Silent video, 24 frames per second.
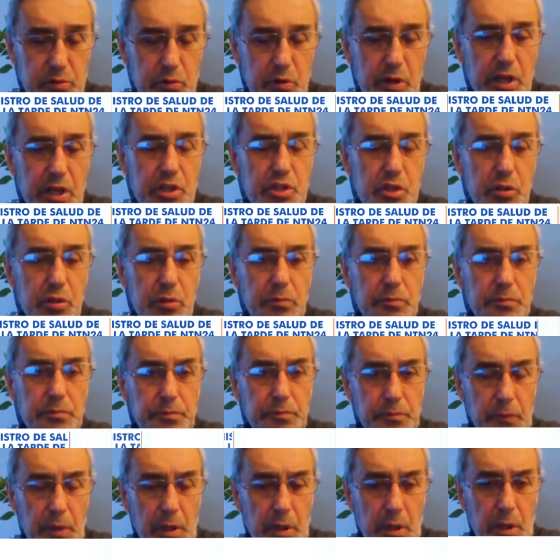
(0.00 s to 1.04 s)
un hecho,
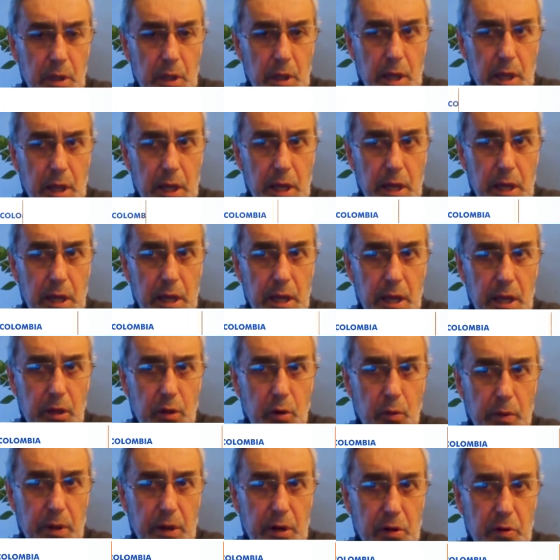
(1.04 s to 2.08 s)
eh, el
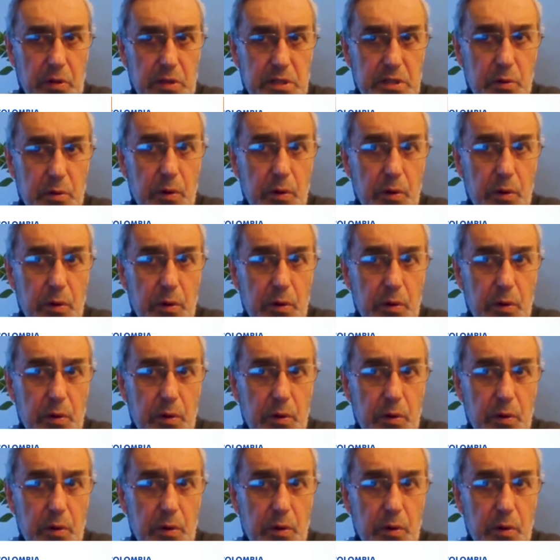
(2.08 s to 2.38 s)
gobierno dice,